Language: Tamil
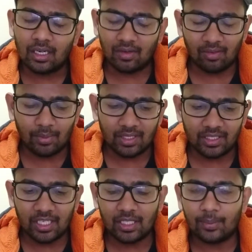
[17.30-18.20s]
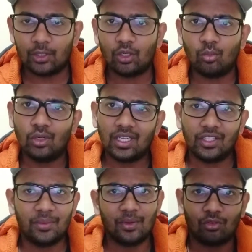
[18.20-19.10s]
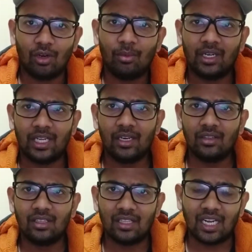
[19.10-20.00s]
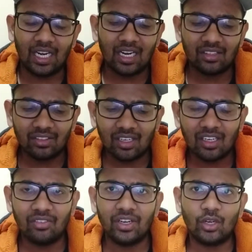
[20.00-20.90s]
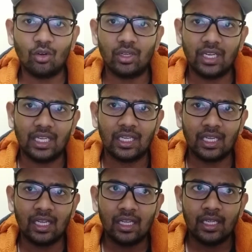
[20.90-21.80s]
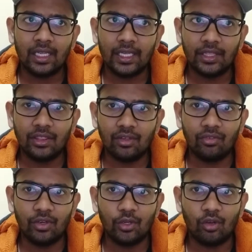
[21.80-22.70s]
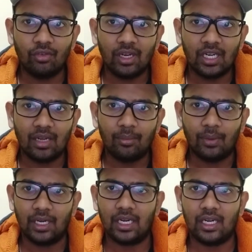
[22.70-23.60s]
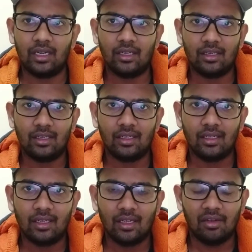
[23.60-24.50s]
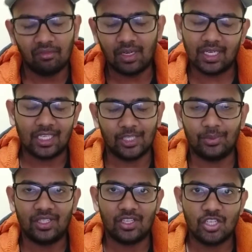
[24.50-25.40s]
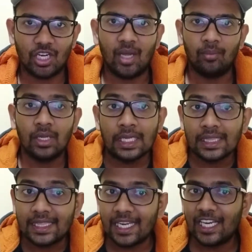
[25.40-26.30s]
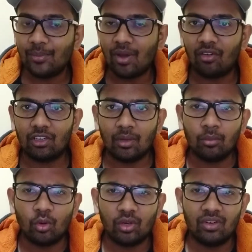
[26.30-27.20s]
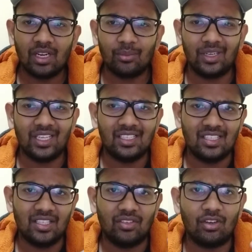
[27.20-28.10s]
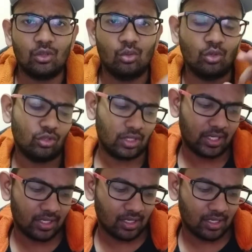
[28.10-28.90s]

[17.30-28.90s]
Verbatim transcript: கவலைப்படாதீங்க இந்த படத்தோட முழு கதையும் நான் சொல்ல மாட்டேன் தல ரசிகர்கள் வேண்டுகோளுக்கு இணங்க இந்த வீடியோவை நான் பண்ணுறேன் வாங்க கதை பற்றி தெரிஞ்சுக்கலாம் தேனி மாவட்டம் கொடுவிலார்பட்டியை சேர்ந்தவர் தூக்குதுறை